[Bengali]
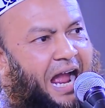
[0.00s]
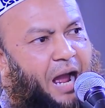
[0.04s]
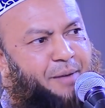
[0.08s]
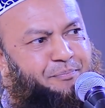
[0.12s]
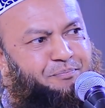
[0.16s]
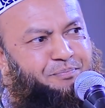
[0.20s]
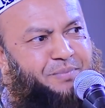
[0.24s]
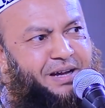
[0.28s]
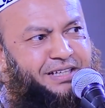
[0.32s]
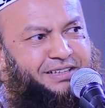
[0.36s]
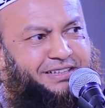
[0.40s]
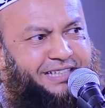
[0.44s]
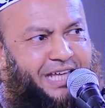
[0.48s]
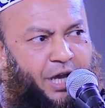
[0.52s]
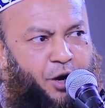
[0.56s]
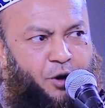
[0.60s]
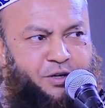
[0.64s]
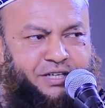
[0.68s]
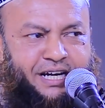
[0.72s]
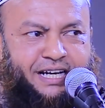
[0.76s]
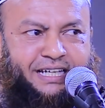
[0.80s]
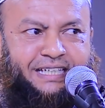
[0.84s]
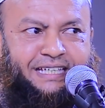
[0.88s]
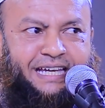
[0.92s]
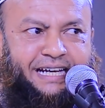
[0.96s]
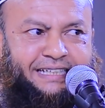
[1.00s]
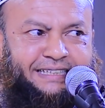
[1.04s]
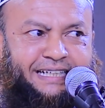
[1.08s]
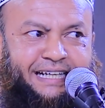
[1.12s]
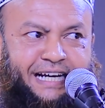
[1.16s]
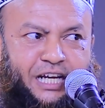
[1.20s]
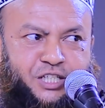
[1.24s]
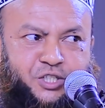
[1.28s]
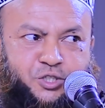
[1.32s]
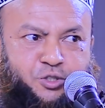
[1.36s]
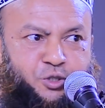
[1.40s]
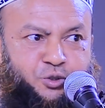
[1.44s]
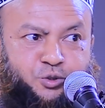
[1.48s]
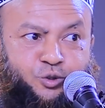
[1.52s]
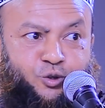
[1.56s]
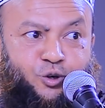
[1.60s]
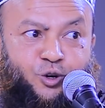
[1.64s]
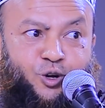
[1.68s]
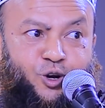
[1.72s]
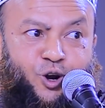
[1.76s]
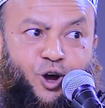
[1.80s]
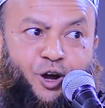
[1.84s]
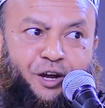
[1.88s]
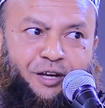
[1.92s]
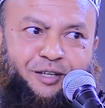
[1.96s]
আপনার দেহটা কি একটা
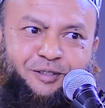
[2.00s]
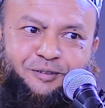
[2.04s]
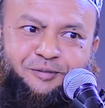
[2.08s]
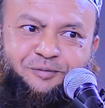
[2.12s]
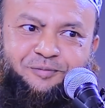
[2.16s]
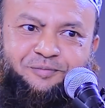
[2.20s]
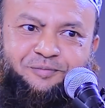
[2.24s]
রাষ্ট্রতুল্য নয়